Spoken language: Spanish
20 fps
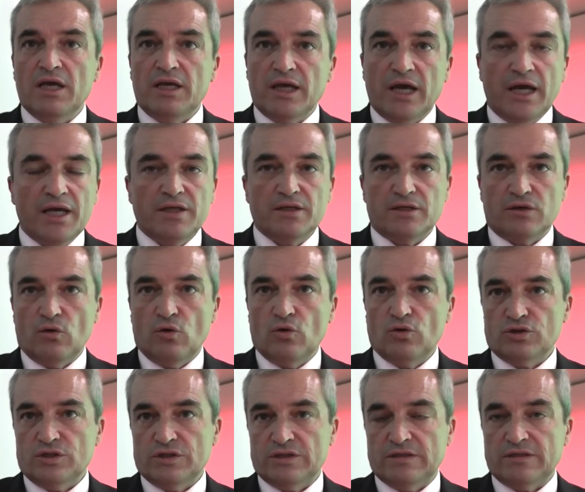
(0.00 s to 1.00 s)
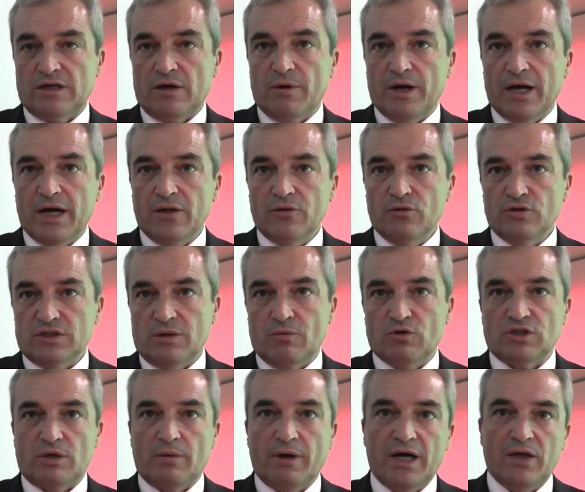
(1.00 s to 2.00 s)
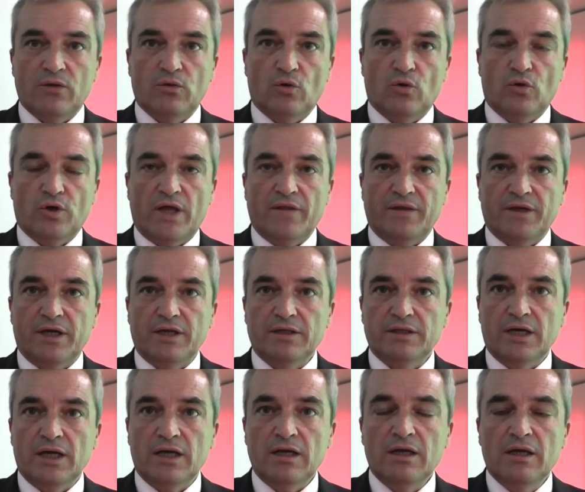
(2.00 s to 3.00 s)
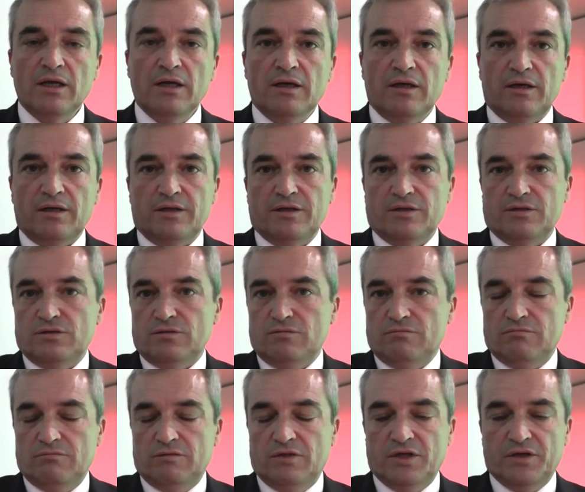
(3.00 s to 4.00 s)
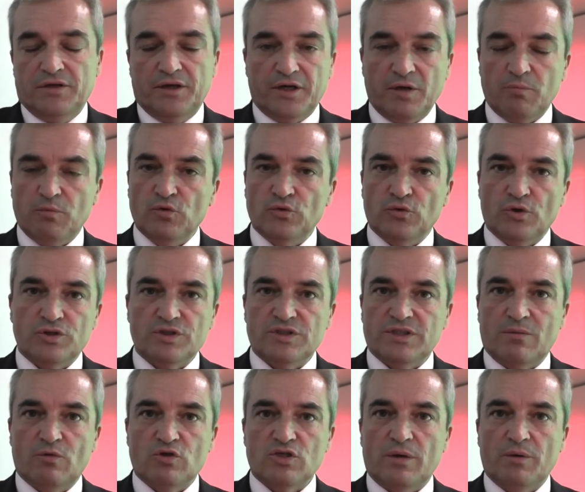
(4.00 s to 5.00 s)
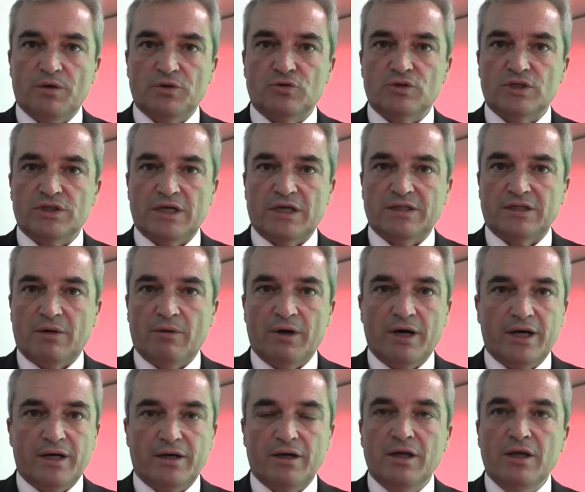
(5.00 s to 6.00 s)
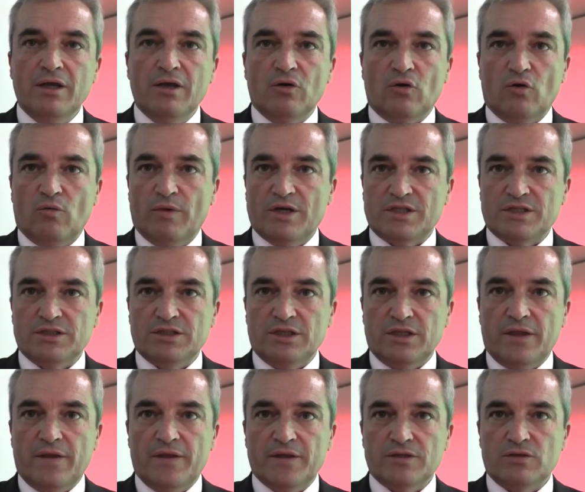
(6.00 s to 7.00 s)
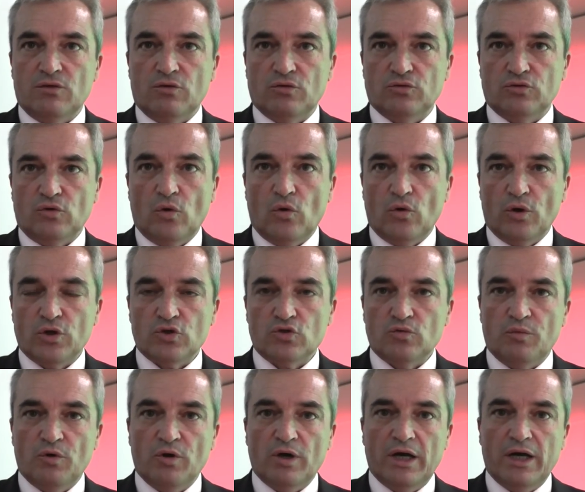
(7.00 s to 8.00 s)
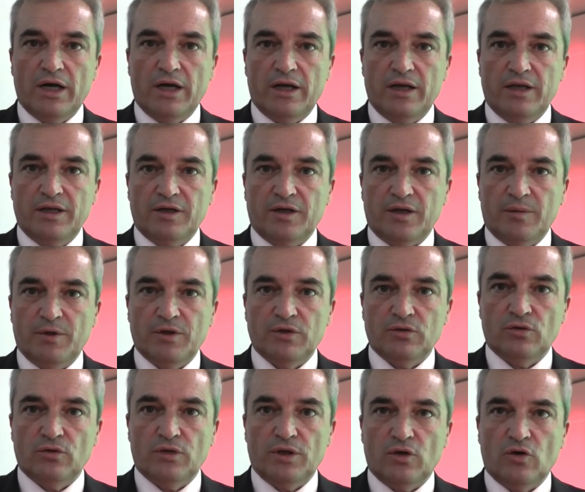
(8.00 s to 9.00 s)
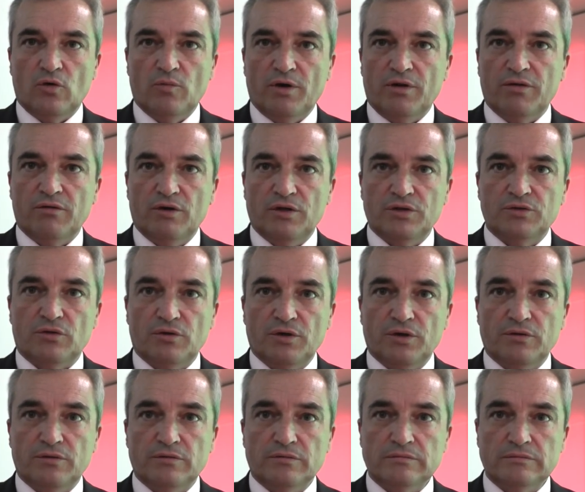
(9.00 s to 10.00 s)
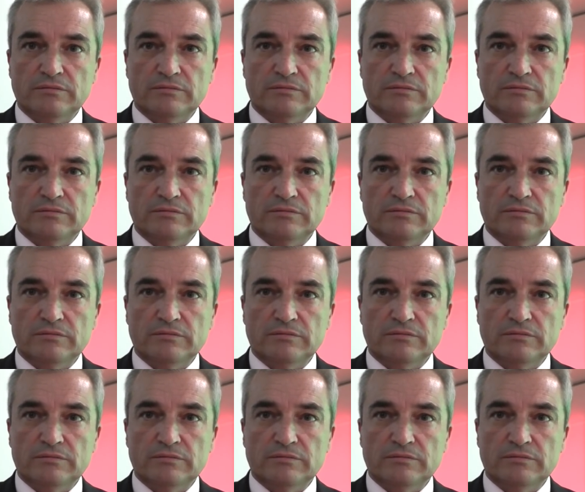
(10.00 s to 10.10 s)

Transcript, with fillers: y ahí desde luego se está trabajando, estamos trabajando con digital y desde Red.es estamos abiertos a trabajar con más entidades todo lo que suponga el incremento del comercio electrónico.